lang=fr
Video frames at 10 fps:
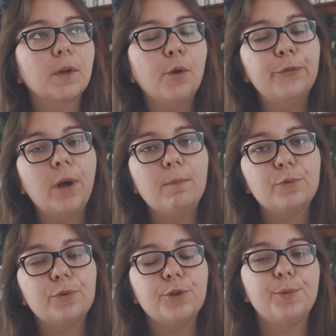au fur et à
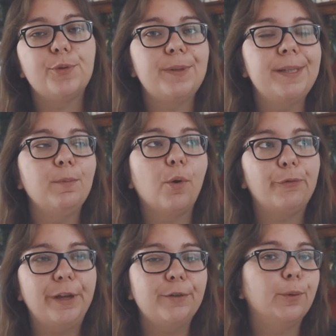mesure, je me suis dit, mais en
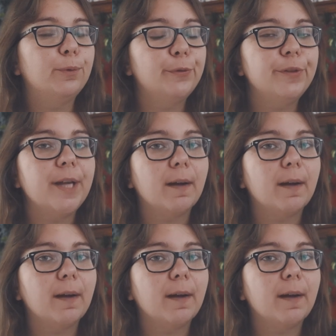fait, dans Buffy,